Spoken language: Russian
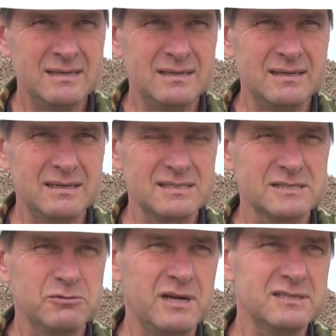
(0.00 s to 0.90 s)
Э, с
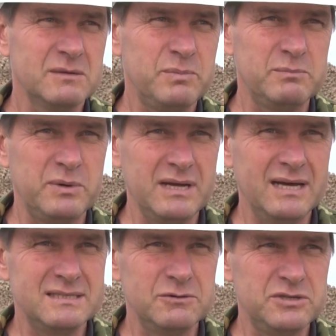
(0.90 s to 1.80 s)
государственных
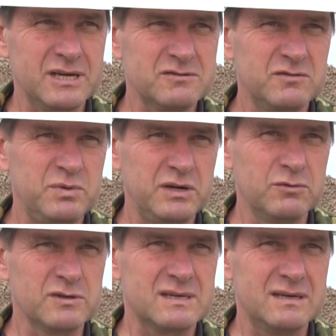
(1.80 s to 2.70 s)
предприятий участвуют перевозки.